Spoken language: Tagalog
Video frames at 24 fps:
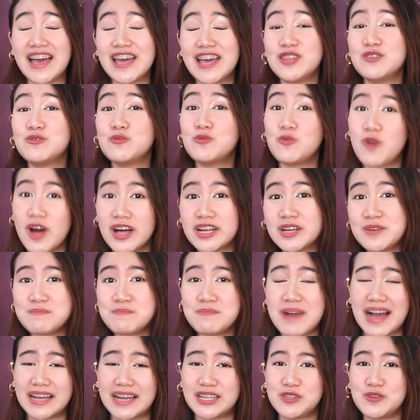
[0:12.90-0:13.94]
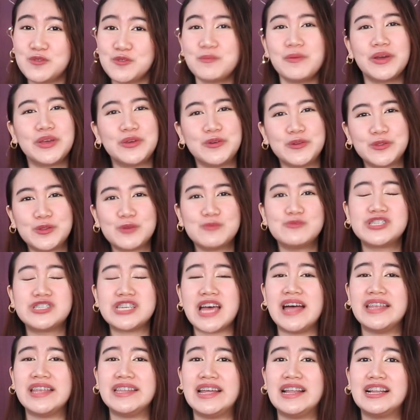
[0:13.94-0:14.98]
and welcome back to my YouTube
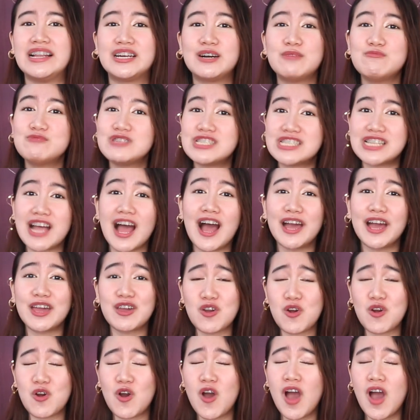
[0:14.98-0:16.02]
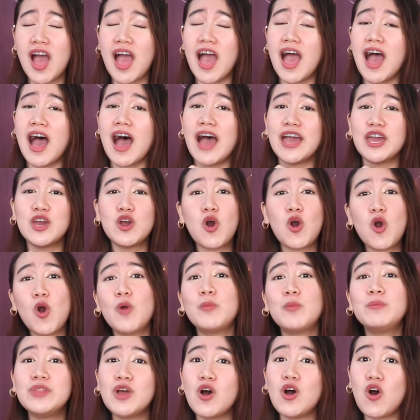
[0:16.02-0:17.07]
channel. Kamusta kayo? I
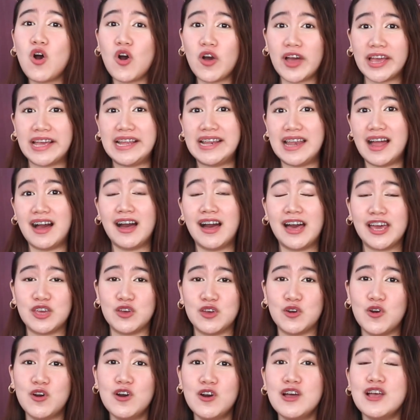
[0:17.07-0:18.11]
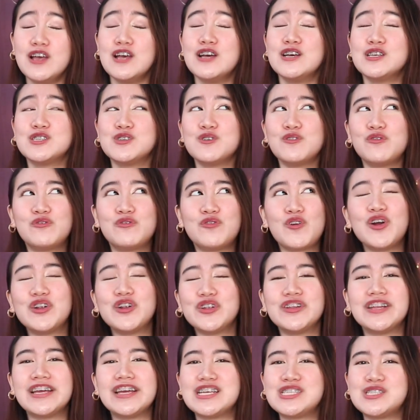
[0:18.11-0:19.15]
hope na okay lang kayo. So, for
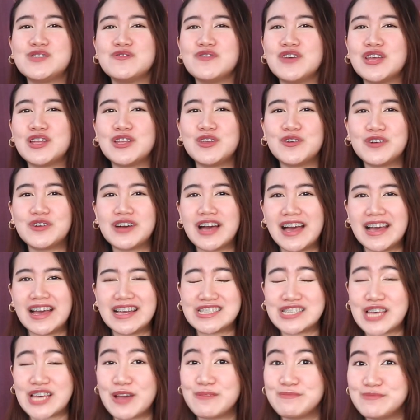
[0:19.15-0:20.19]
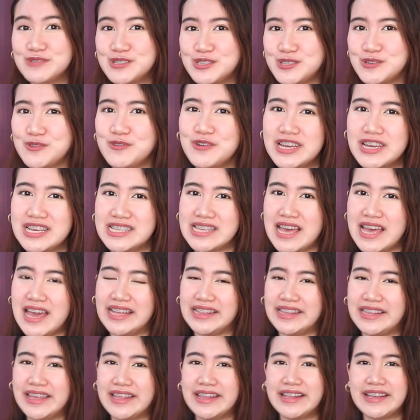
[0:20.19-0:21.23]
today's video, guys, I'm so
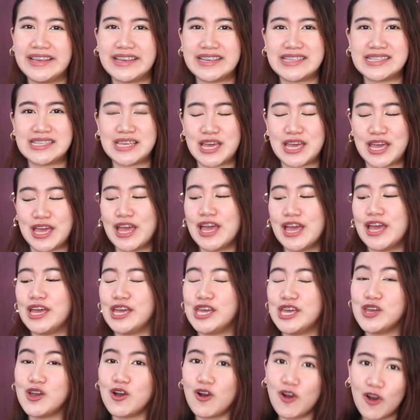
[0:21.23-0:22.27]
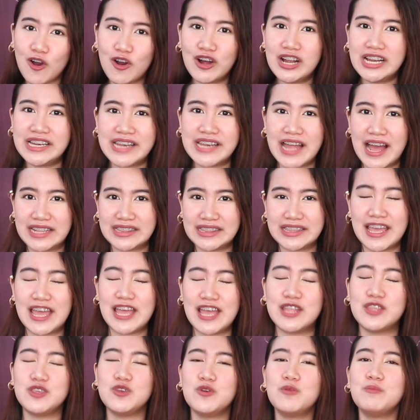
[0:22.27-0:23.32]
excited kasi i-haul
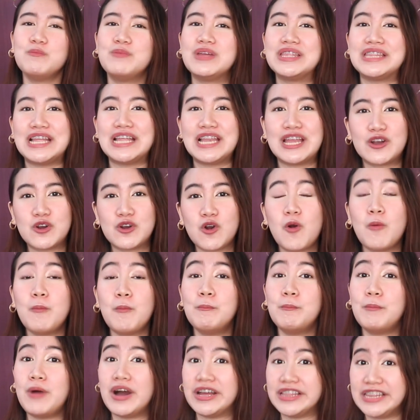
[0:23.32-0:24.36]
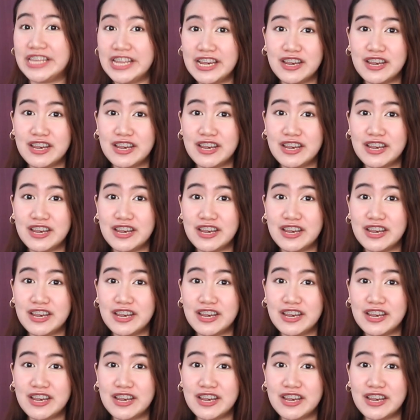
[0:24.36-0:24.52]
natin yung binili kong Body